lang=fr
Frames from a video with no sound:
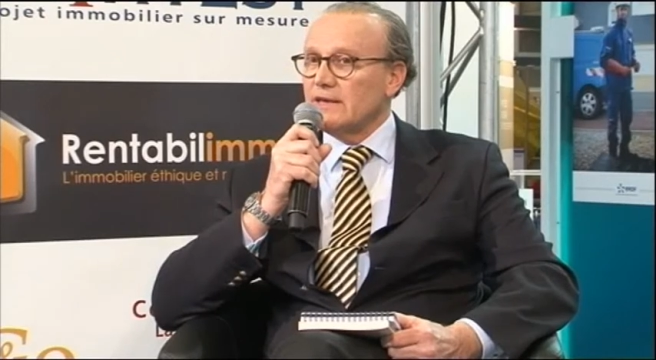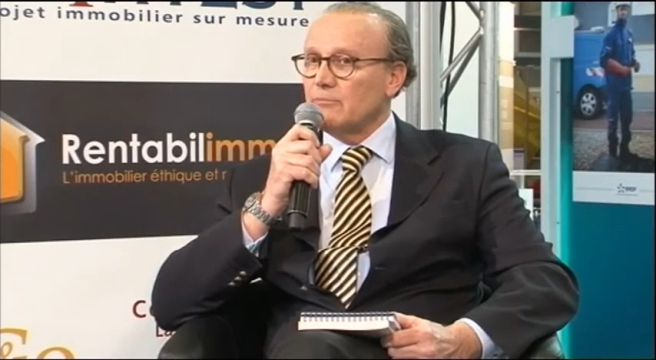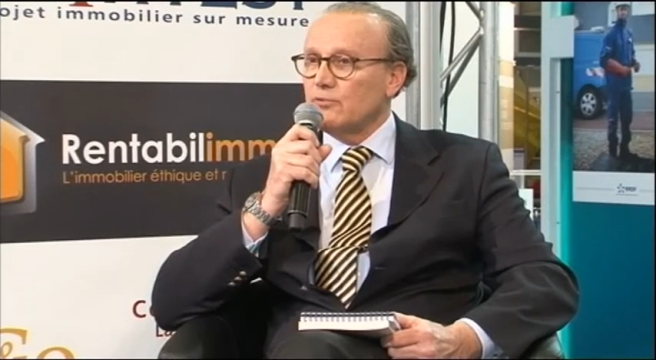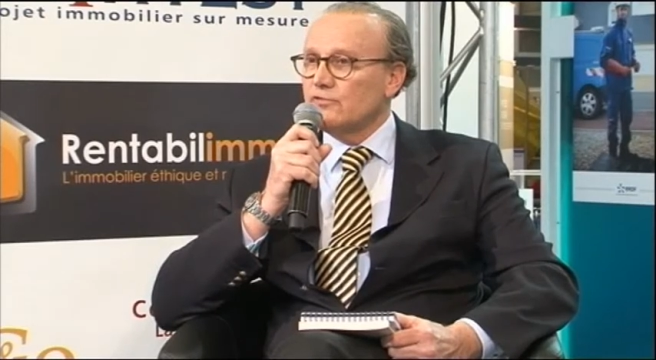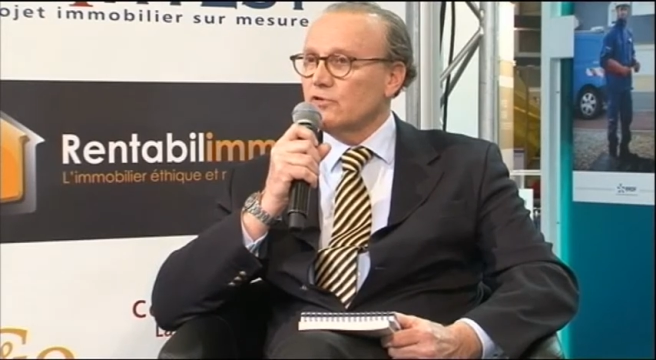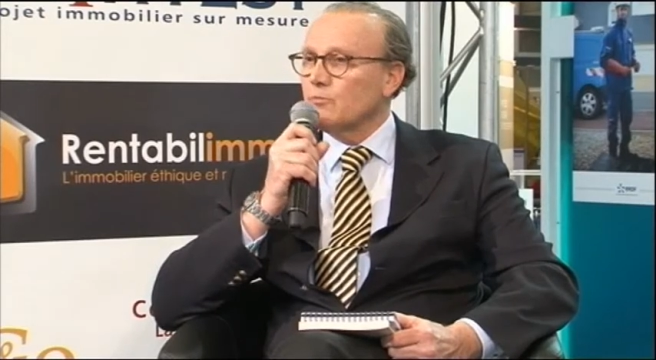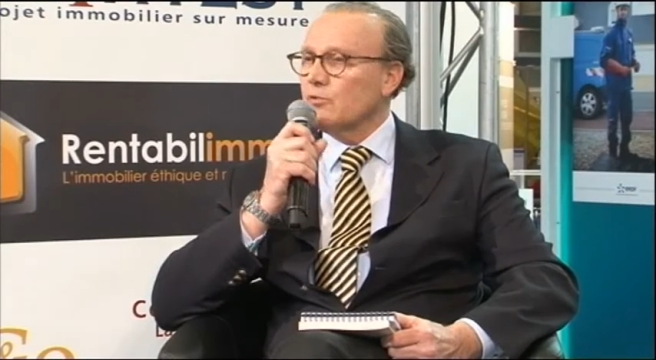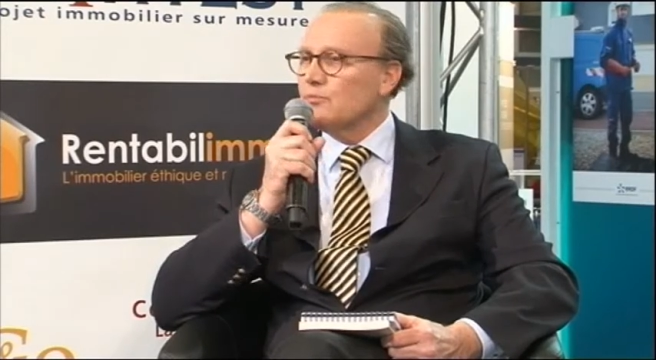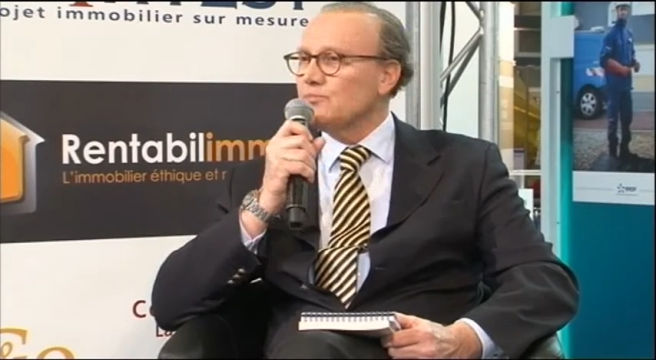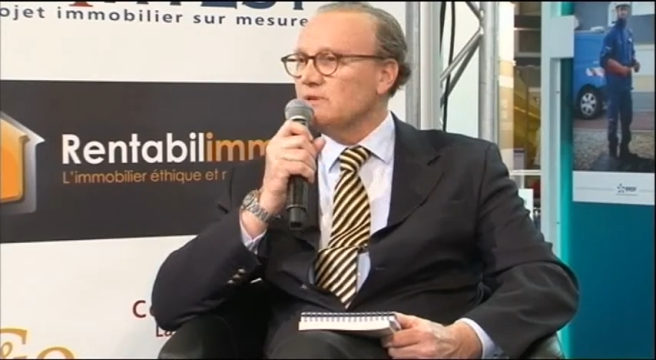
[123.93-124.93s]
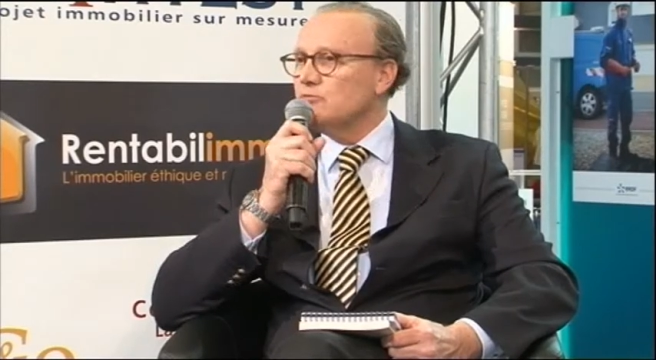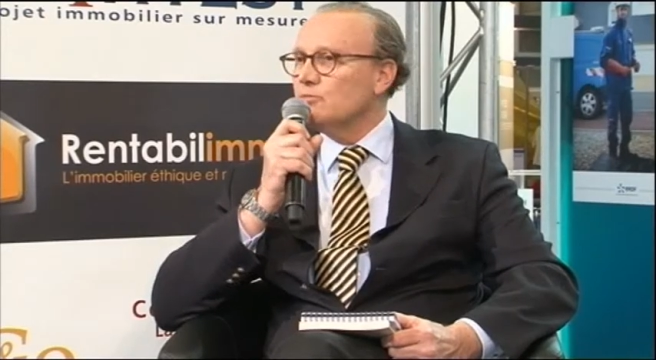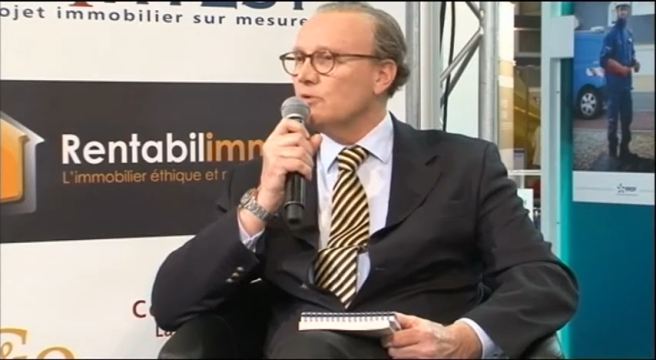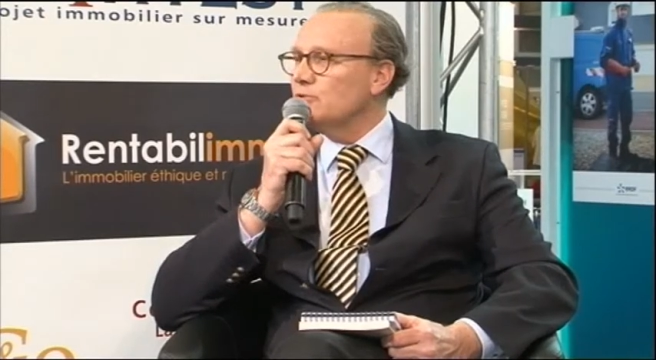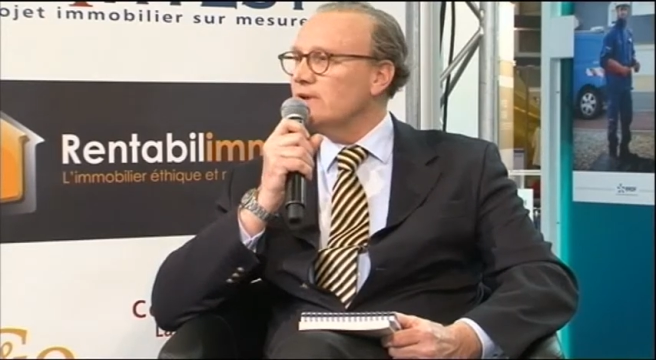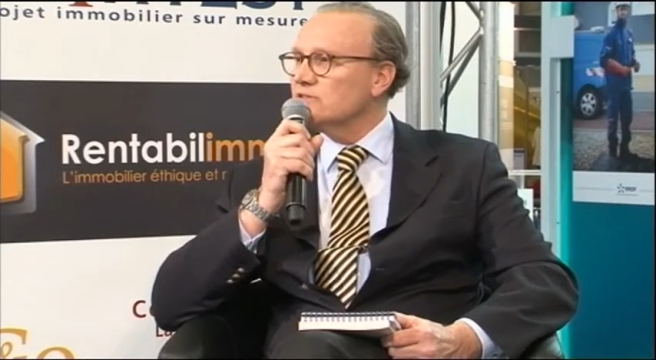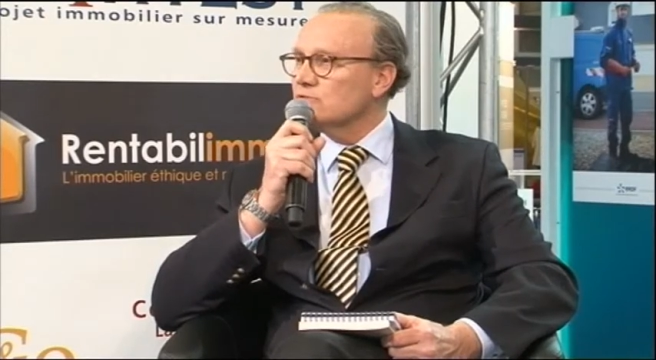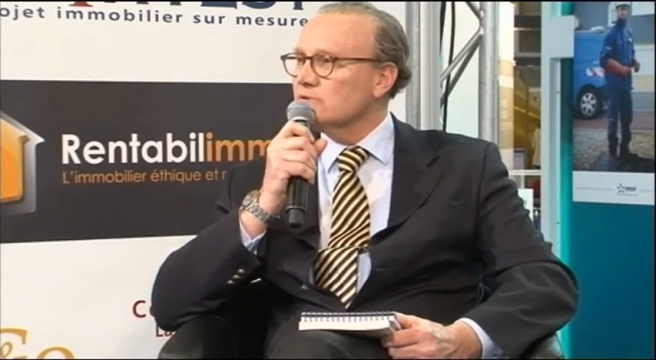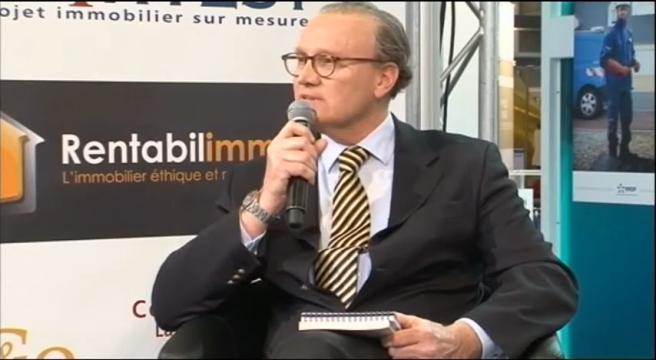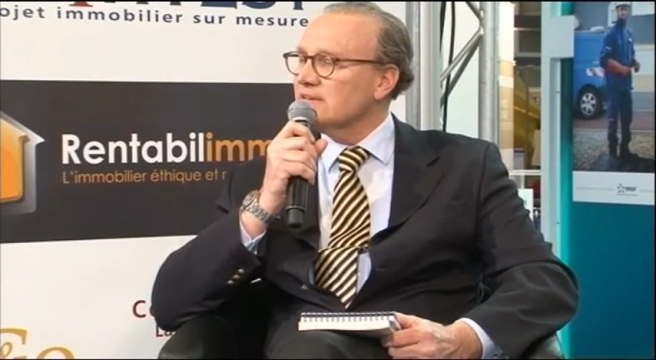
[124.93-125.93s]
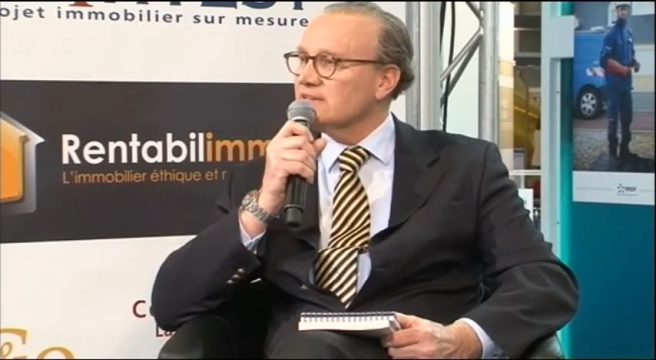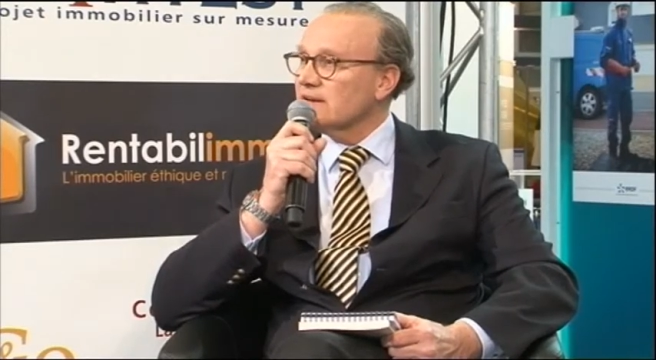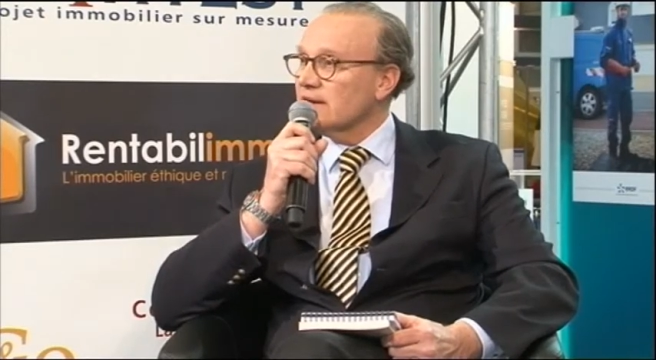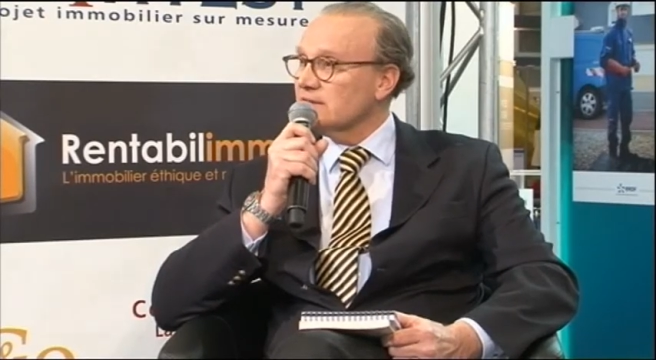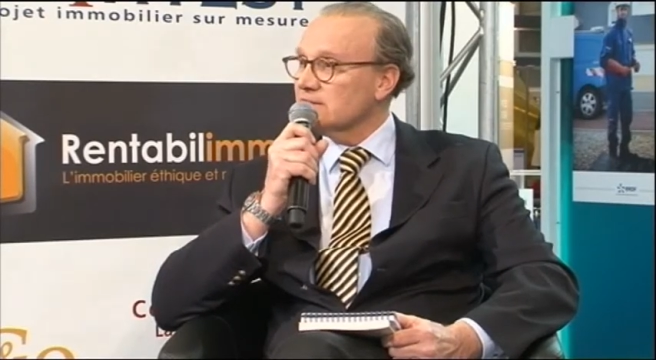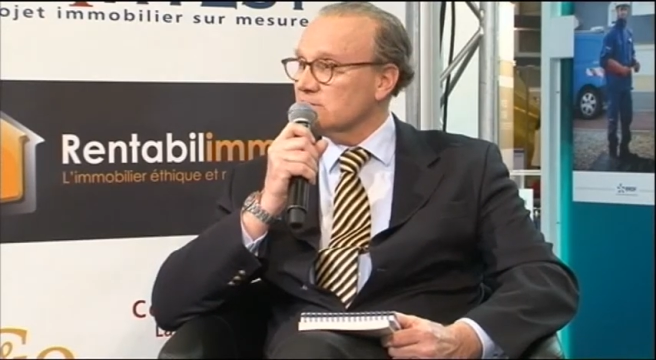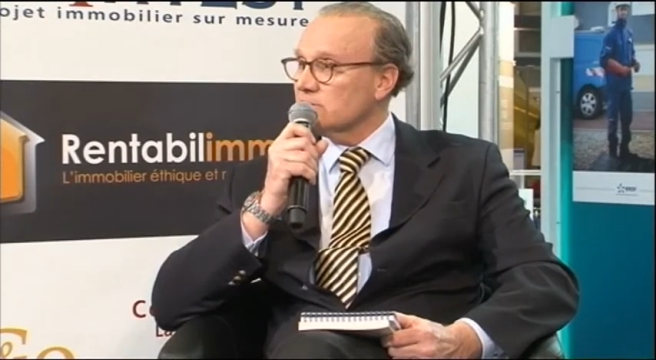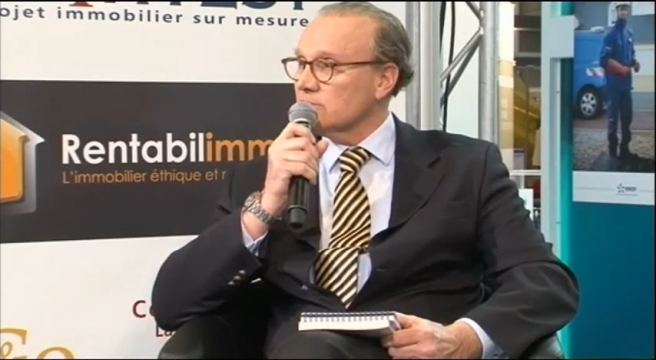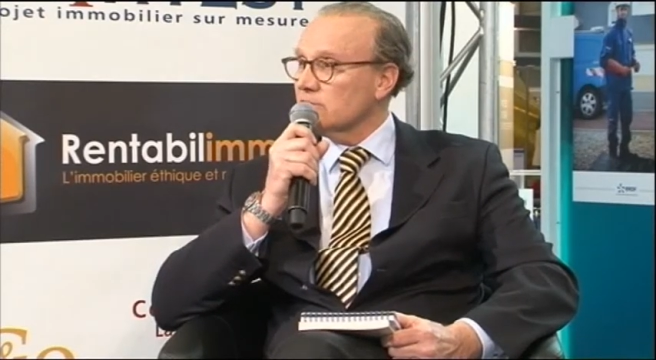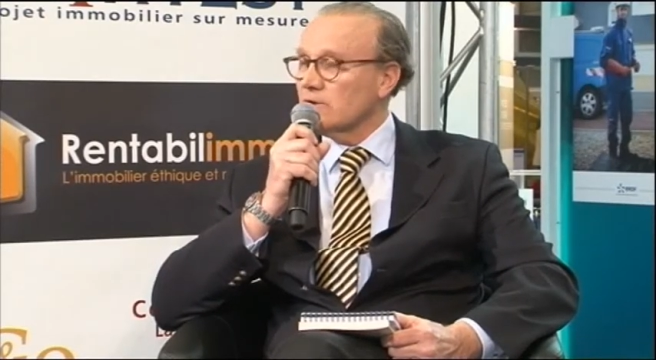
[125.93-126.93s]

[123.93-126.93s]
il plusieurs types de populations qui s'intéressent euh,